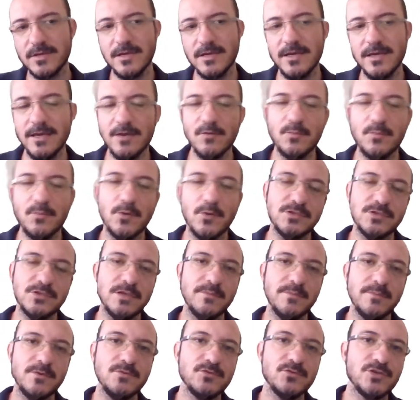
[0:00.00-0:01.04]
É, eu posso
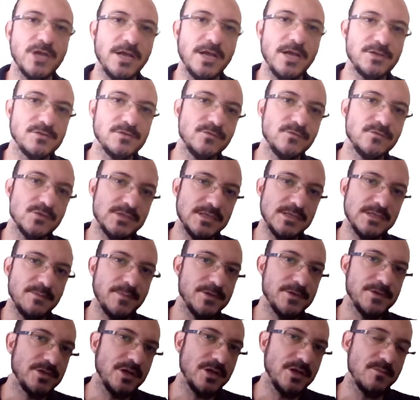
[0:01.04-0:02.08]
abrir um chat com você
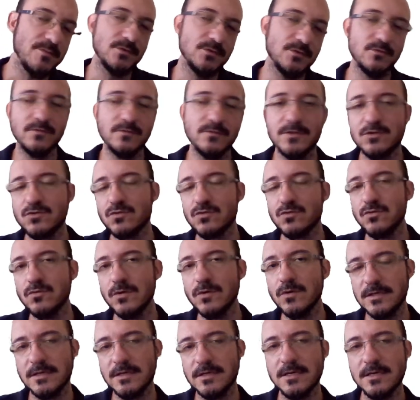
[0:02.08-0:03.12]
para tirar uma dúvida
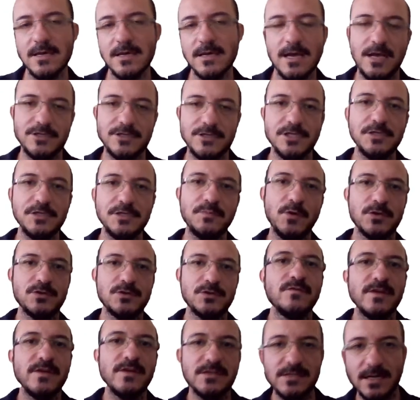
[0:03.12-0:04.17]
sua a gente pode
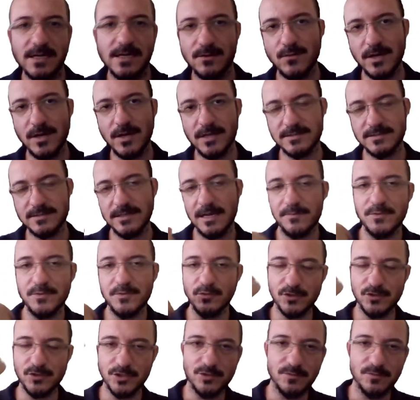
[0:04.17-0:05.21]
conversar no WhatsApp e
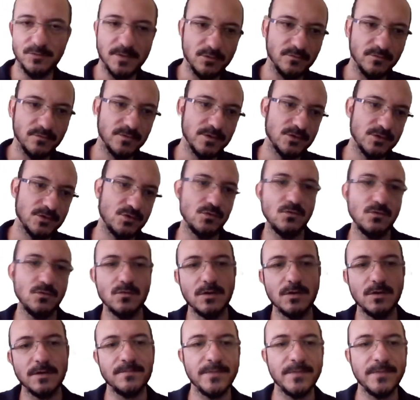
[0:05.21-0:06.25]
eu tiro uma dúvida
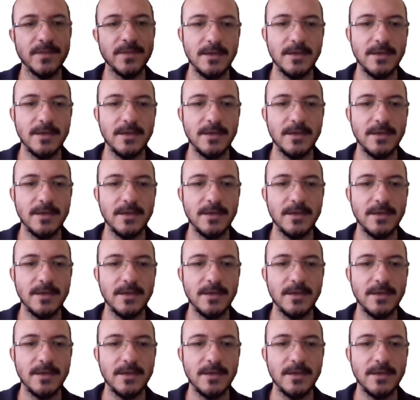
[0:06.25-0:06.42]
sua.